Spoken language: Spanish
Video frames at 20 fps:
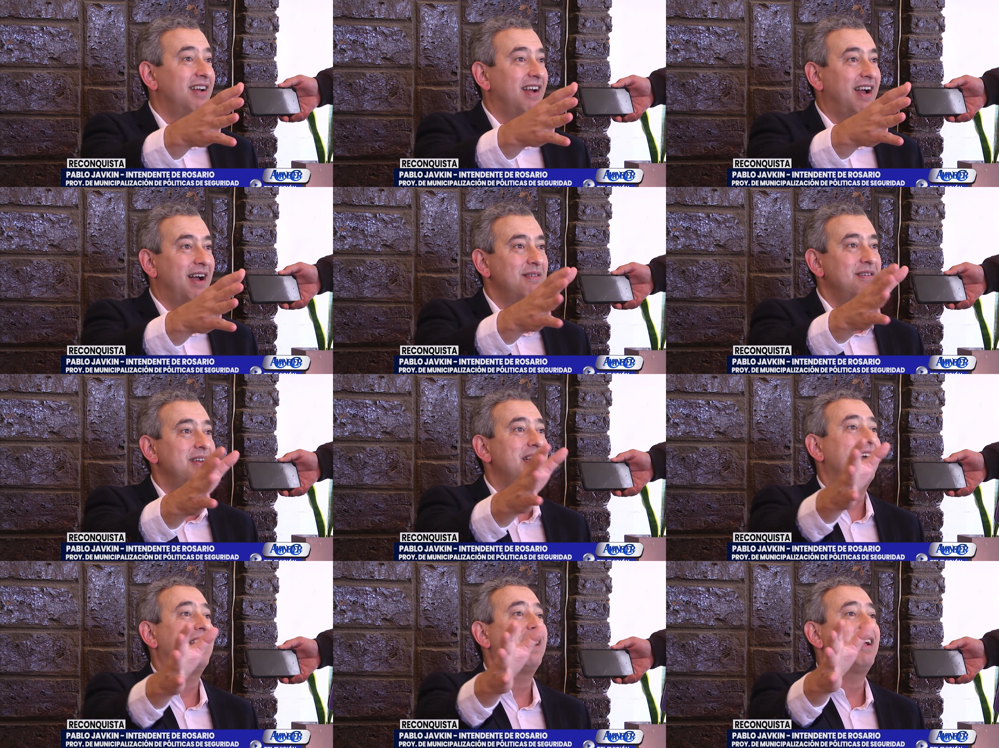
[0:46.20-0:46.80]

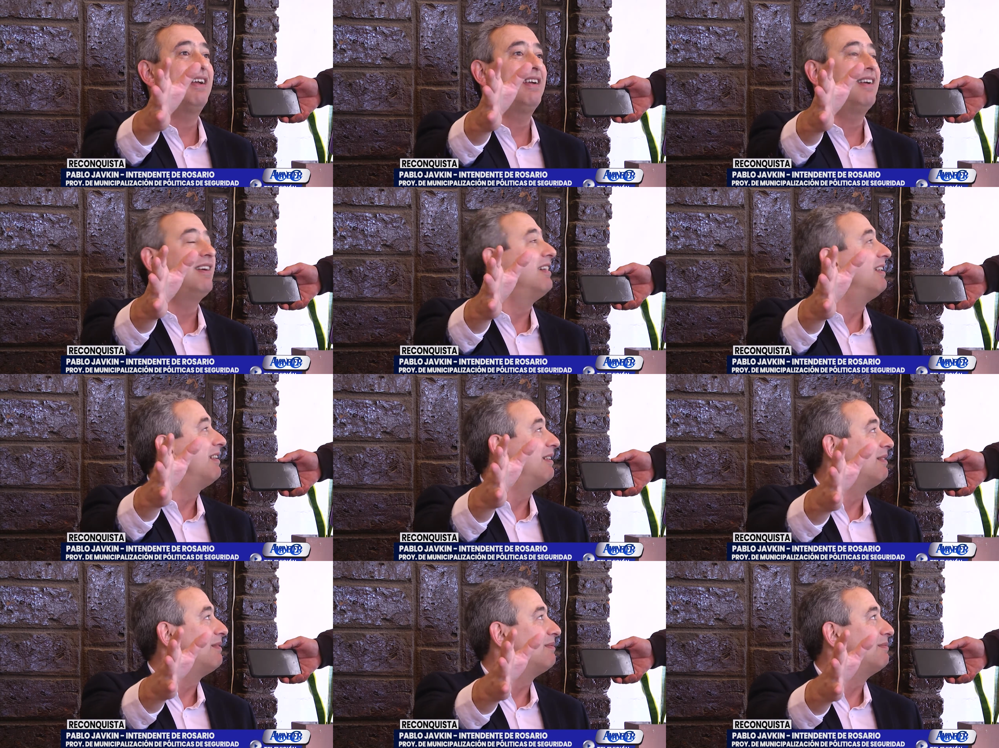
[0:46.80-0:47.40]
había
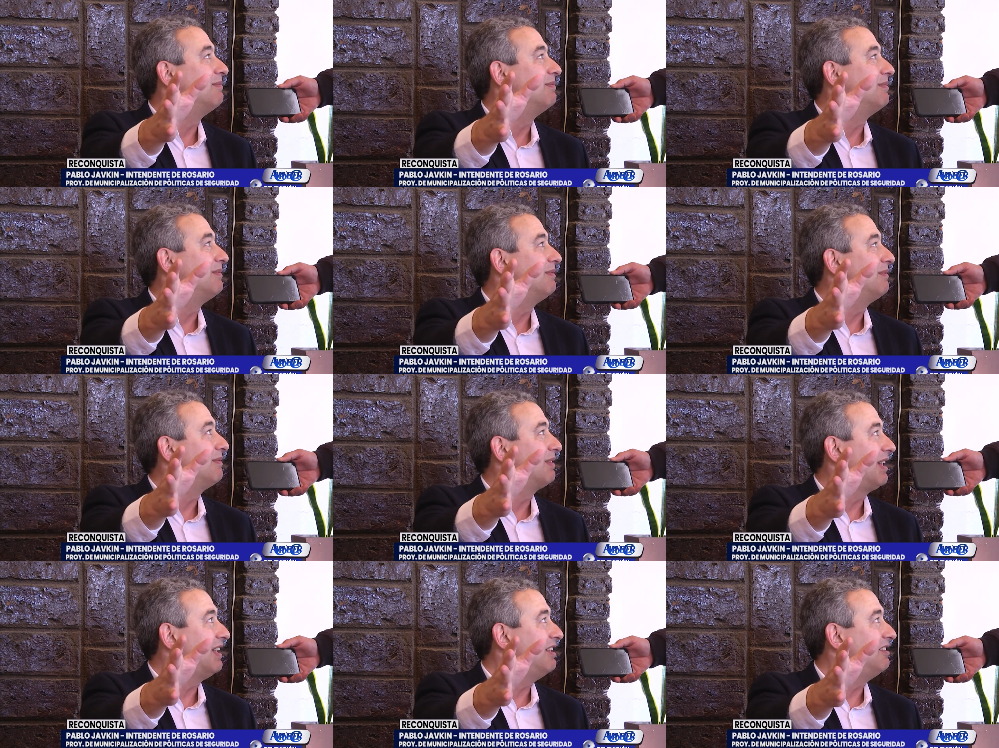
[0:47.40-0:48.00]

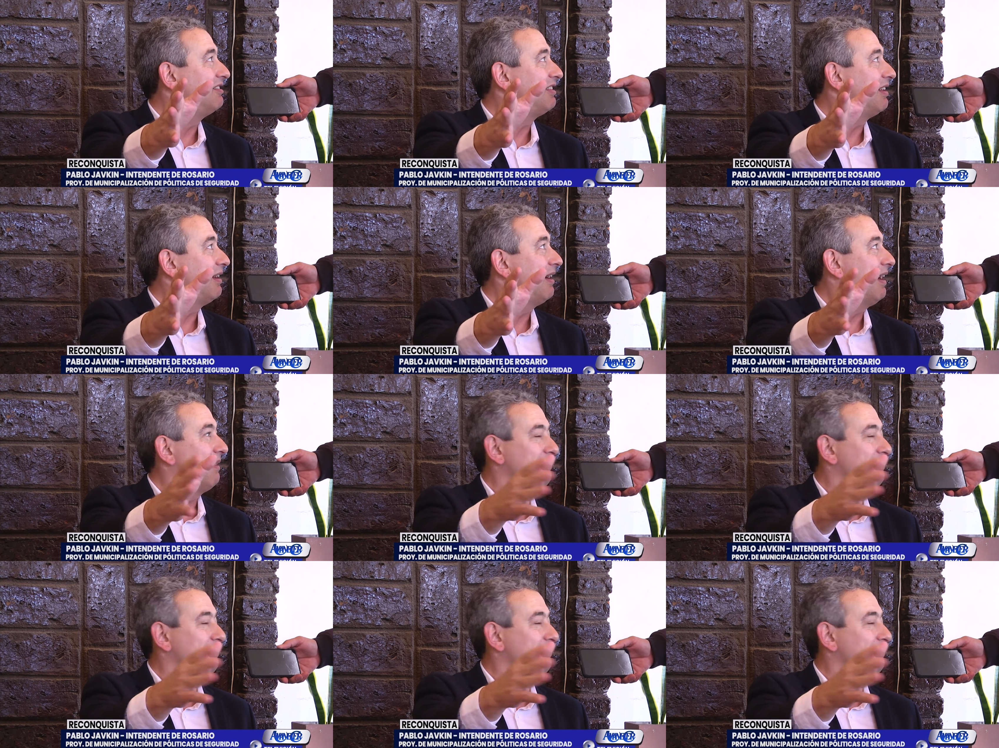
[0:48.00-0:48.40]
15,